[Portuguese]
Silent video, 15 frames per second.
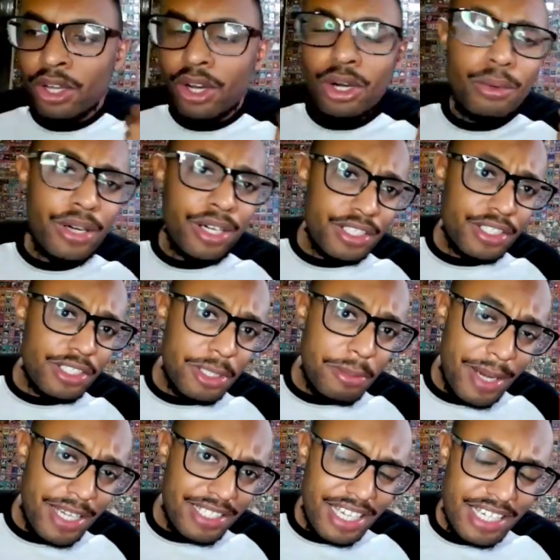Bom, antes de
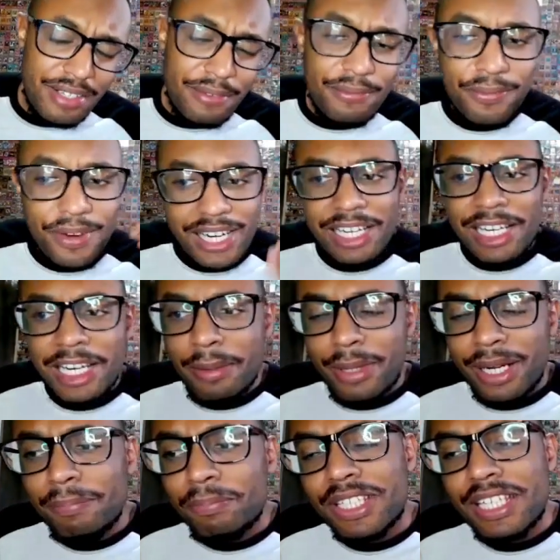mais nada, vale
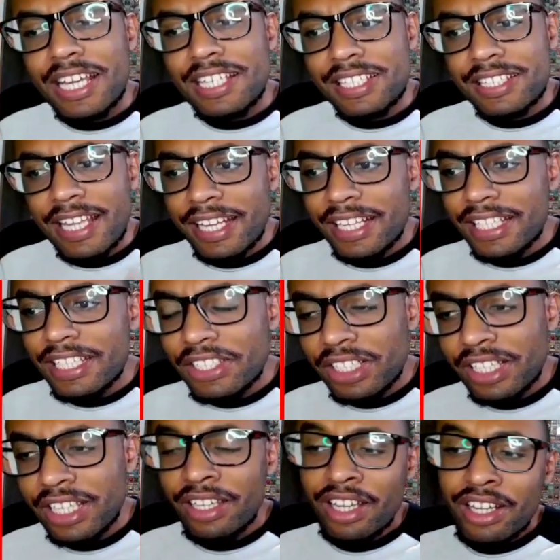lembrar que essa decklist
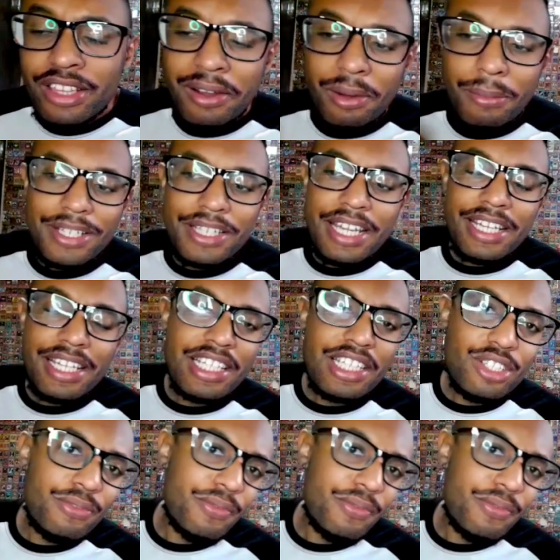aqui não é uma decklist